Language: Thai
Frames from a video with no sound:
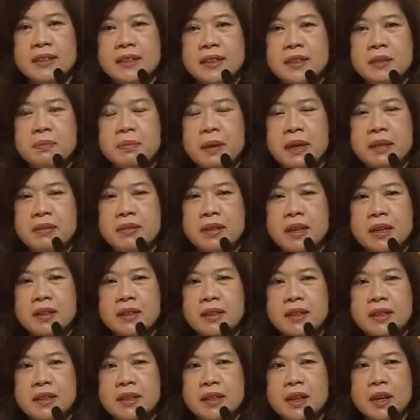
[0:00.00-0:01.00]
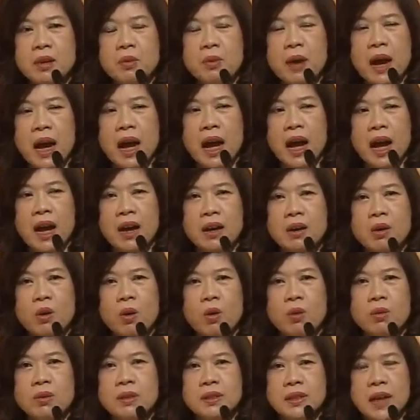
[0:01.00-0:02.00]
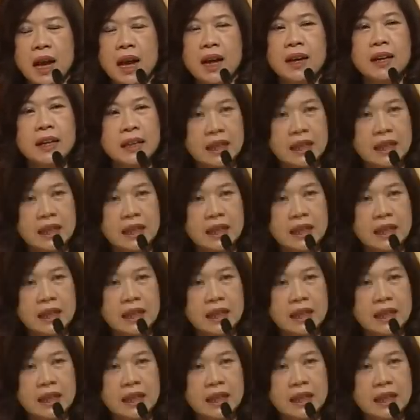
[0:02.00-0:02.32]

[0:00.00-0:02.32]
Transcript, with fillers: จึงเป็นเรื่องที่เรียกว่าคงจะ